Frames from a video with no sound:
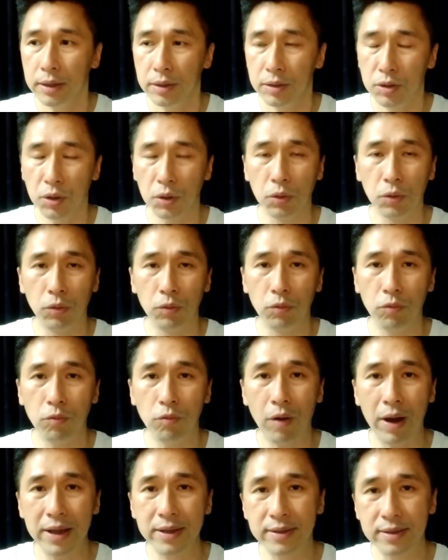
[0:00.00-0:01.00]
就
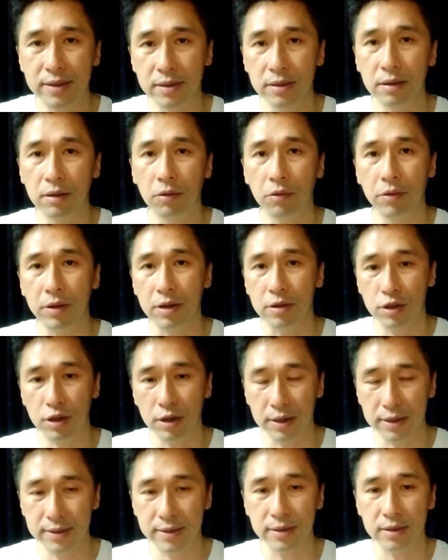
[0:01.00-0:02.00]
外资会
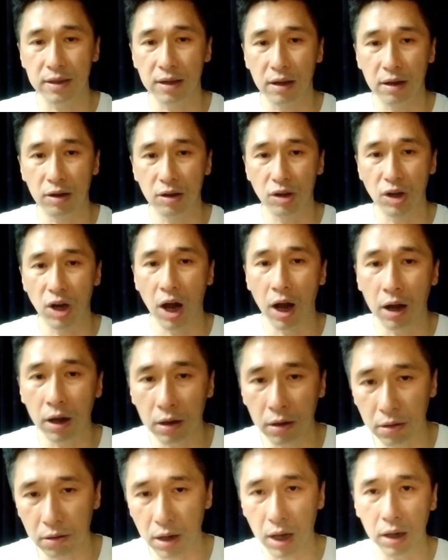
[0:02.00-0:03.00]
撤资，然
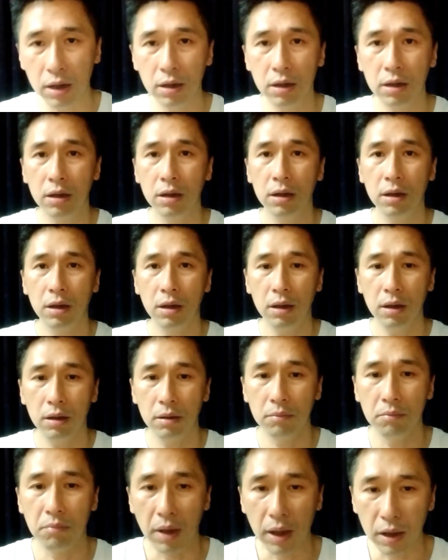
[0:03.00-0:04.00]
后呢，
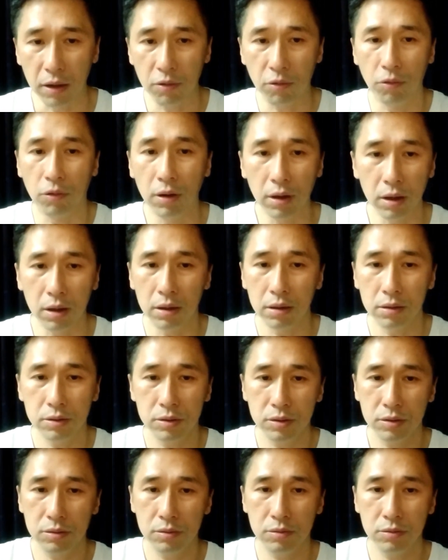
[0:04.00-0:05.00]
美国
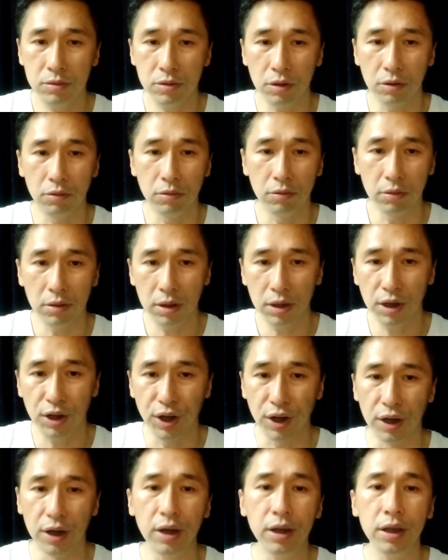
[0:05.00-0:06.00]
就
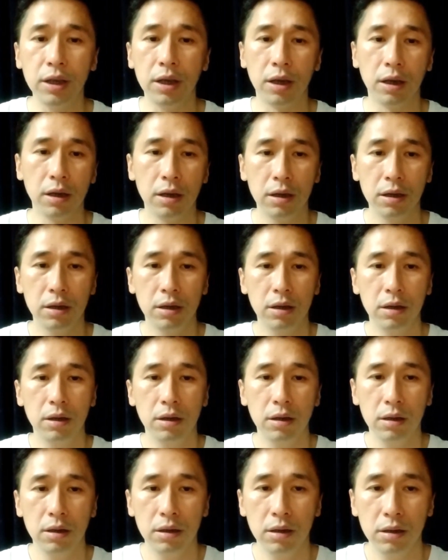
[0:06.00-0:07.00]
可以
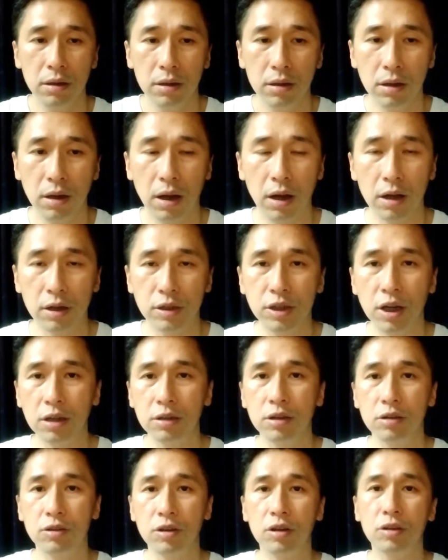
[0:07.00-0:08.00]
呃趁
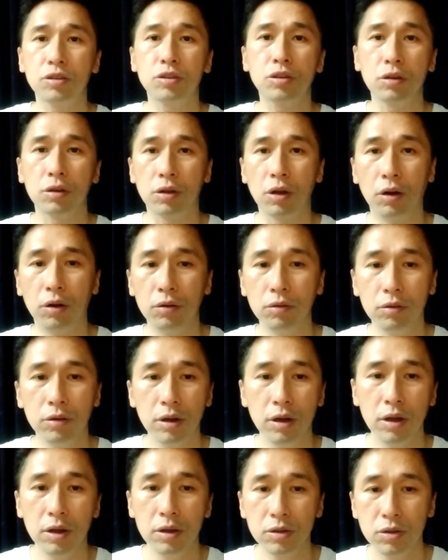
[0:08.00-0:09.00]
着这个势头
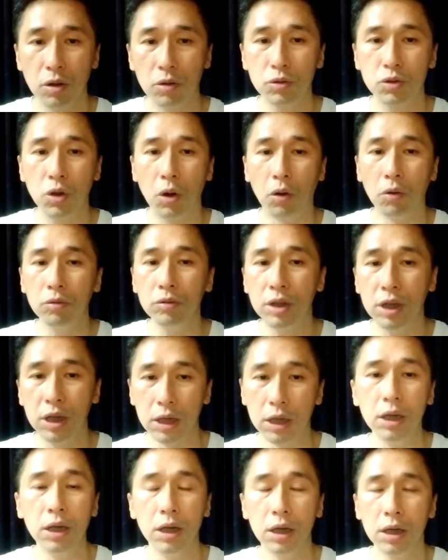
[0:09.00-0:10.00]
就重
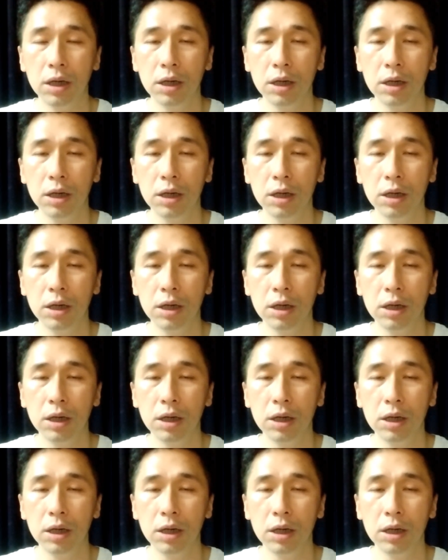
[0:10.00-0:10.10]
提。